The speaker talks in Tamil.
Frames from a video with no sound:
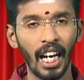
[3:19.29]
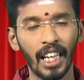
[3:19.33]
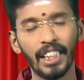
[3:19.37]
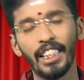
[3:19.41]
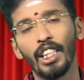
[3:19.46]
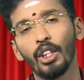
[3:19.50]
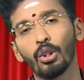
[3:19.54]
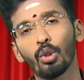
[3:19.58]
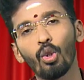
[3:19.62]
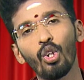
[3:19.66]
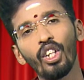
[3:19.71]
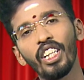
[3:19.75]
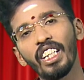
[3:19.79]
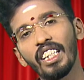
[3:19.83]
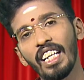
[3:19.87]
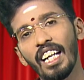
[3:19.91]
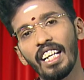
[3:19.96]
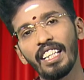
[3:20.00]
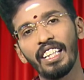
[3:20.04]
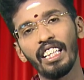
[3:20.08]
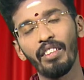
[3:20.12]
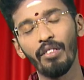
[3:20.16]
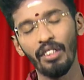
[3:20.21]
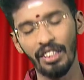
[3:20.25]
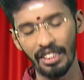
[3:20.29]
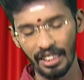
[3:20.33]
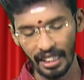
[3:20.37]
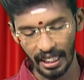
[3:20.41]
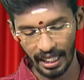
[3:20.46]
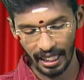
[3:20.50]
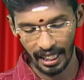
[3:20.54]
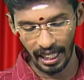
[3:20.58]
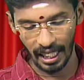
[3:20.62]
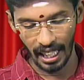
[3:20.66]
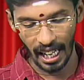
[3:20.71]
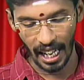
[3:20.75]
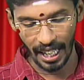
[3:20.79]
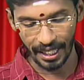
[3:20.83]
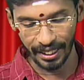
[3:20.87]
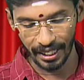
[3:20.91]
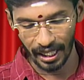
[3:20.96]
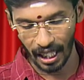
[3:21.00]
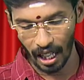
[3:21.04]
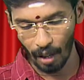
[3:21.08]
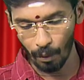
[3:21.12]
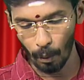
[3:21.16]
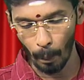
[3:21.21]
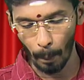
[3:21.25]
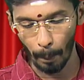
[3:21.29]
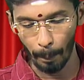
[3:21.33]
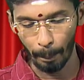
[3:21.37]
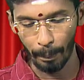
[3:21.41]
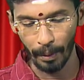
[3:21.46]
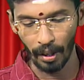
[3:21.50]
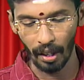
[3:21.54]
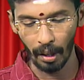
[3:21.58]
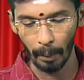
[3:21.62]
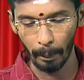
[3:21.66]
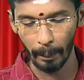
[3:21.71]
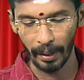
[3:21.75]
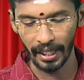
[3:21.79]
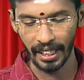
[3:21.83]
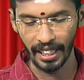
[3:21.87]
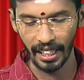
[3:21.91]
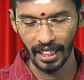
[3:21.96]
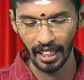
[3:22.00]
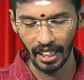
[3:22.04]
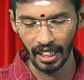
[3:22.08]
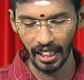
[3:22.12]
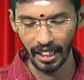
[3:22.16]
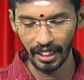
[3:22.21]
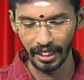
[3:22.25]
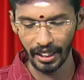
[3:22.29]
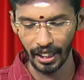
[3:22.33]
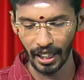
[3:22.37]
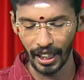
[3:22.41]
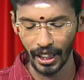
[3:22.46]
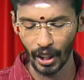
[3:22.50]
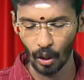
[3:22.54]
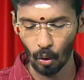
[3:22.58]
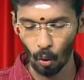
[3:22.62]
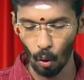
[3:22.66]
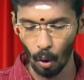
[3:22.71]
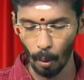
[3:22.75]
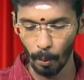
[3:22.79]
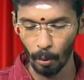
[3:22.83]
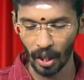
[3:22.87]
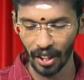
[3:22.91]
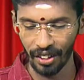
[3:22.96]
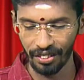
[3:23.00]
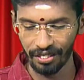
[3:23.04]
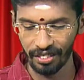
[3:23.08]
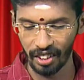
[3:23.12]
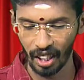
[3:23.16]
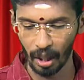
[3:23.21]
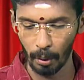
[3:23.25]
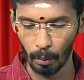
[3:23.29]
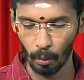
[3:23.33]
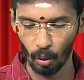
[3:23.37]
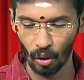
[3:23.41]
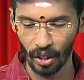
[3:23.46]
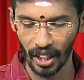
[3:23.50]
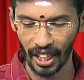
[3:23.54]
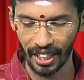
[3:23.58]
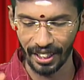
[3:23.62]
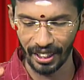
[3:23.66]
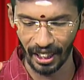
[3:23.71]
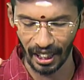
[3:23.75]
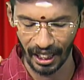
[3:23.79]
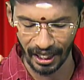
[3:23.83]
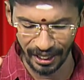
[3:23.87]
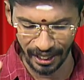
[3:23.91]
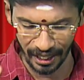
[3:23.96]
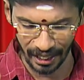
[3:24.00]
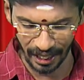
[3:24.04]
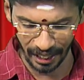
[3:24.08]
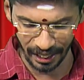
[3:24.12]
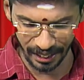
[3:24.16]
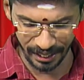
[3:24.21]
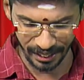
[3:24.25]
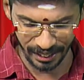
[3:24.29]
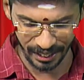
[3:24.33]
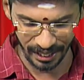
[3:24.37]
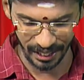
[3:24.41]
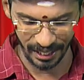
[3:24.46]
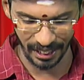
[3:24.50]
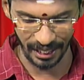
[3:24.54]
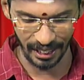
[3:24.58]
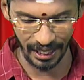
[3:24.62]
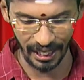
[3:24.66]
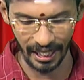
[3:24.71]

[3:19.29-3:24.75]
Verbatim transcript: அதை சொல்லுகிறார் தெய்வச் செக்கிழார் நிலவும் பெருமை ஏழு நிலை கோபுரத்தின் முன்னர் நிறந்திரைஞ்சி